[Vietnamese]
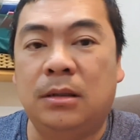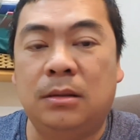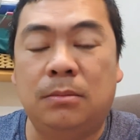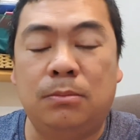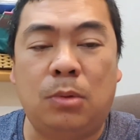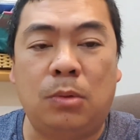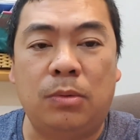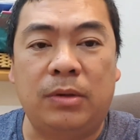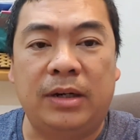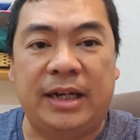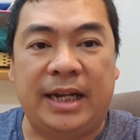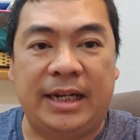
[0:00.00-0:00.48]

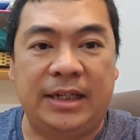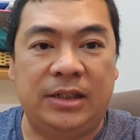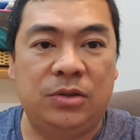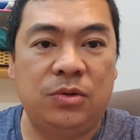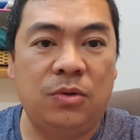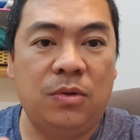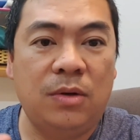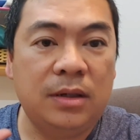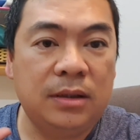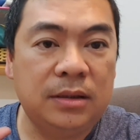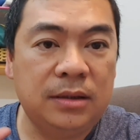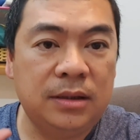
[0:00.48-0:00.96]
Một cái lãi
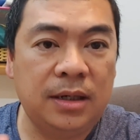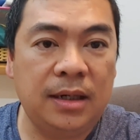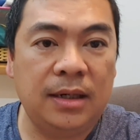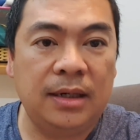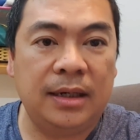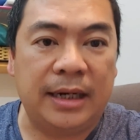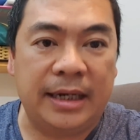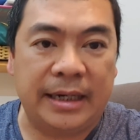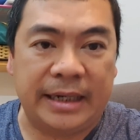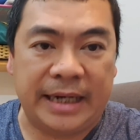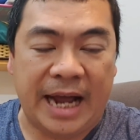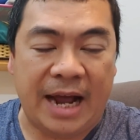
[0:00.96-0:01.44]
suất rất
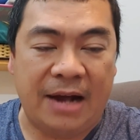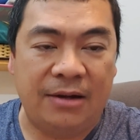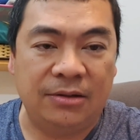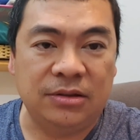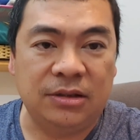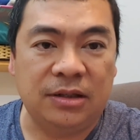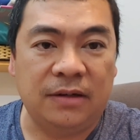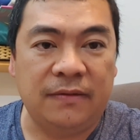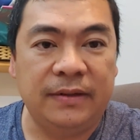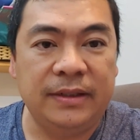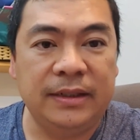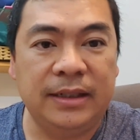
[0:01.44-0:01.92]
là cao
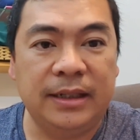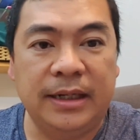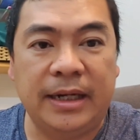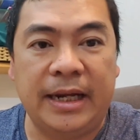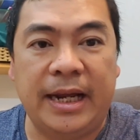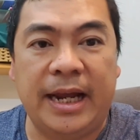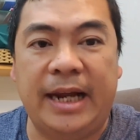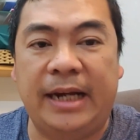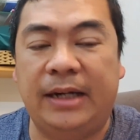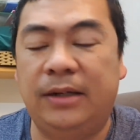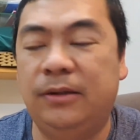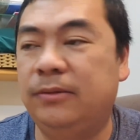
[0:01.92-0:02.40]
so với ngân
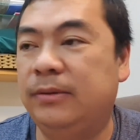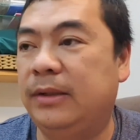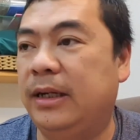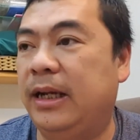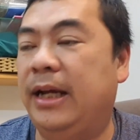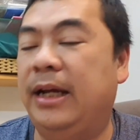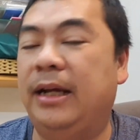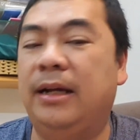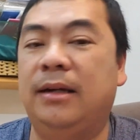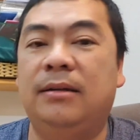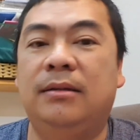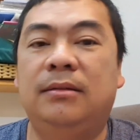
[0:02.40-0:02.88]
hàng luôn
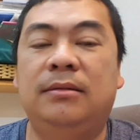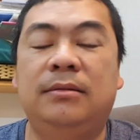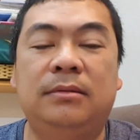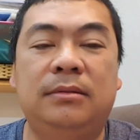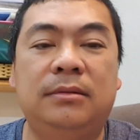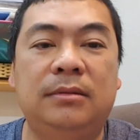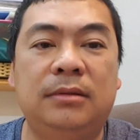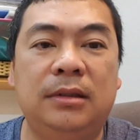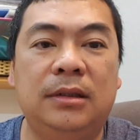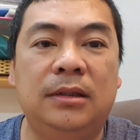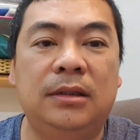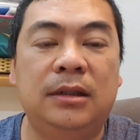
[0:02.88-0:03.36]
nha.
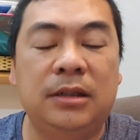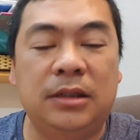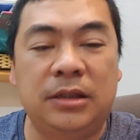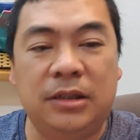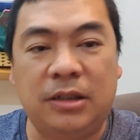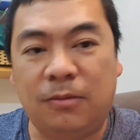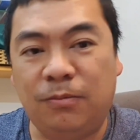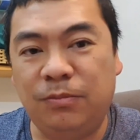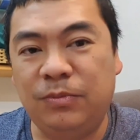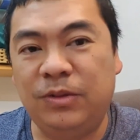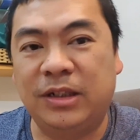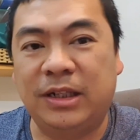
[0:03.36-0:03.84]

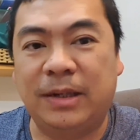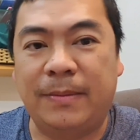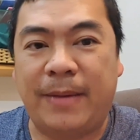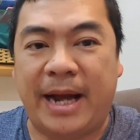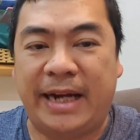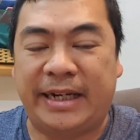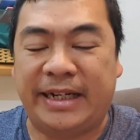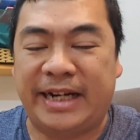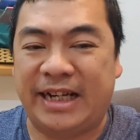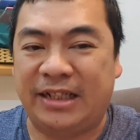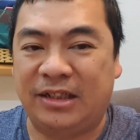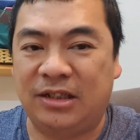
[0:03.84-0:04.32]
Giống như các
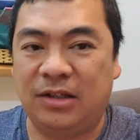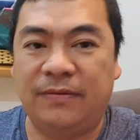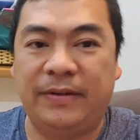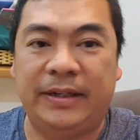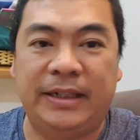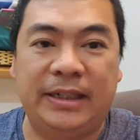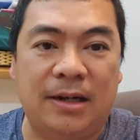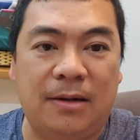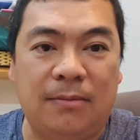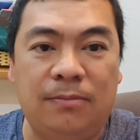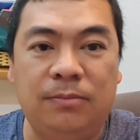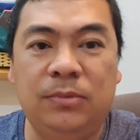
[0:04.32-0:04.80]
bạn đang cho
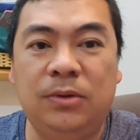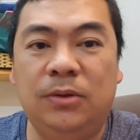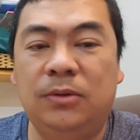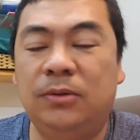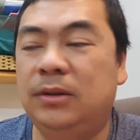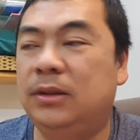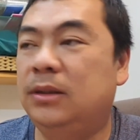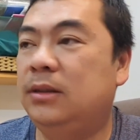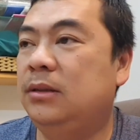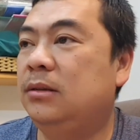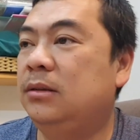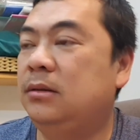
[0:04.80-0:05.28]
vay nóng
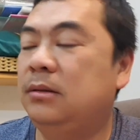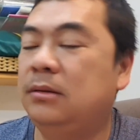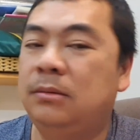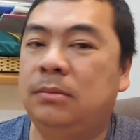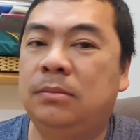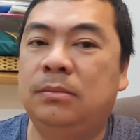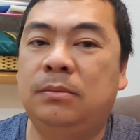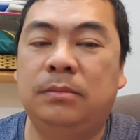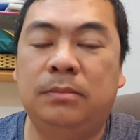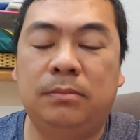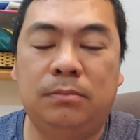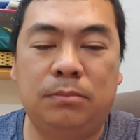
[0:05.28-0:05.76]
luôn á.
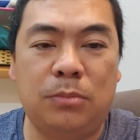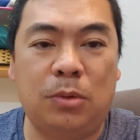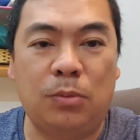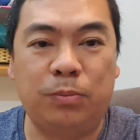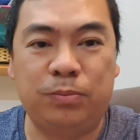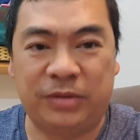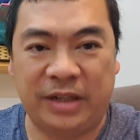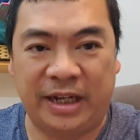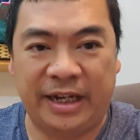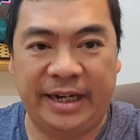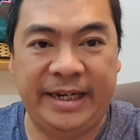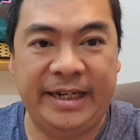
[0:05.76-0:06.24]
một
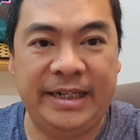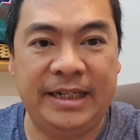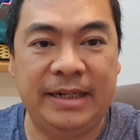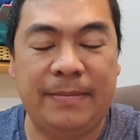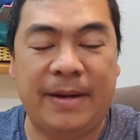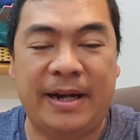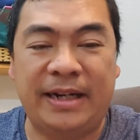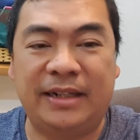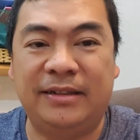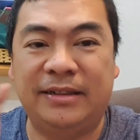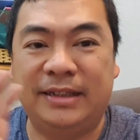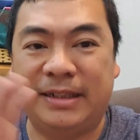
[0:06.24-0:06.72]
tỷ các
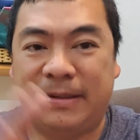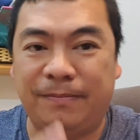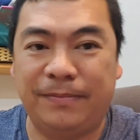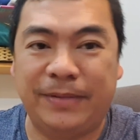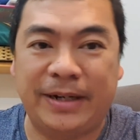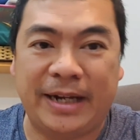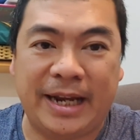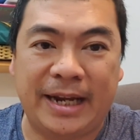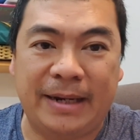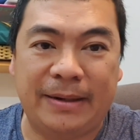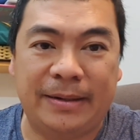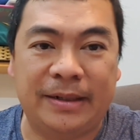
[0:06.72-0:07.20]
bạn được năm
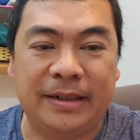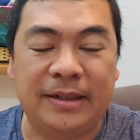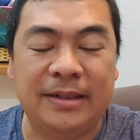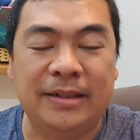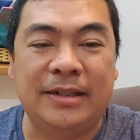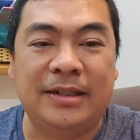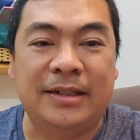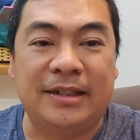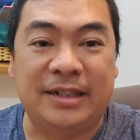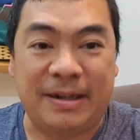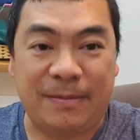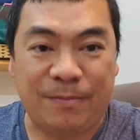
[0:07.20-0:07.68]
ngàn,
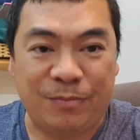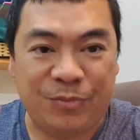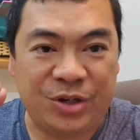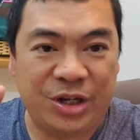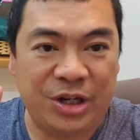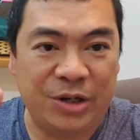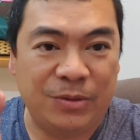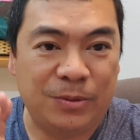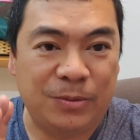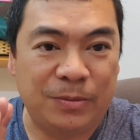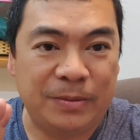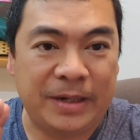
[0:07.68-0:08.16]
năm
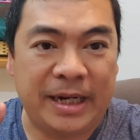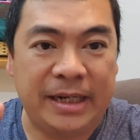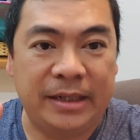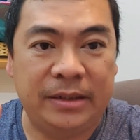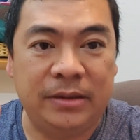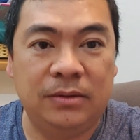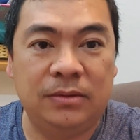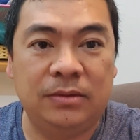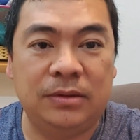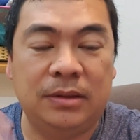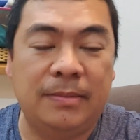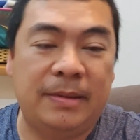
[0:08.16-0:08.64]
triệu một ngày
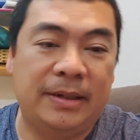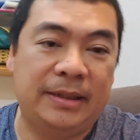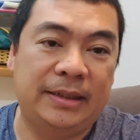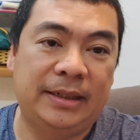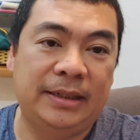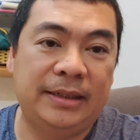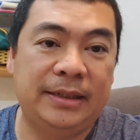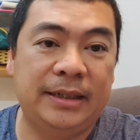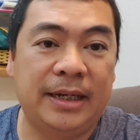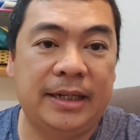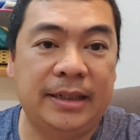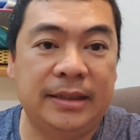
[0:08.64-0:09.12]
luôn. Các bạn
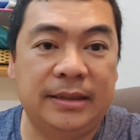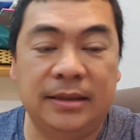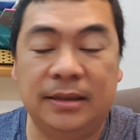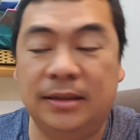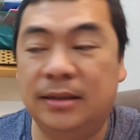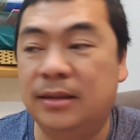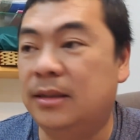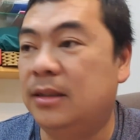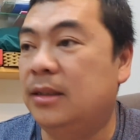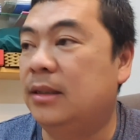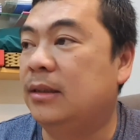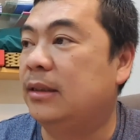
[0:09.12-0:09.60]
thấy ghê
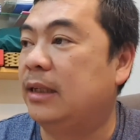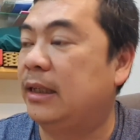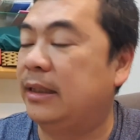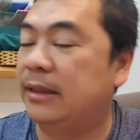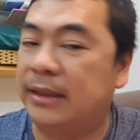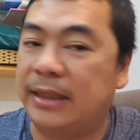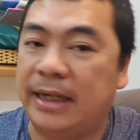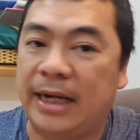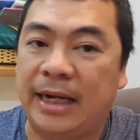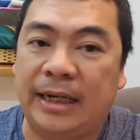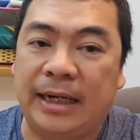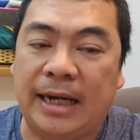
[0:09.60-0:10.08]
chưa? Thành
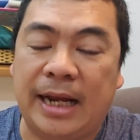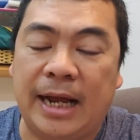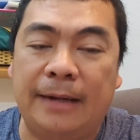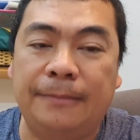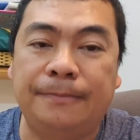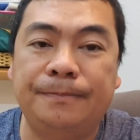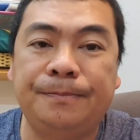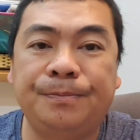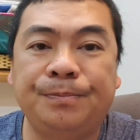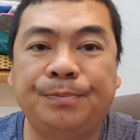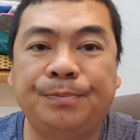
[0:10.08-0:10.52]
ra là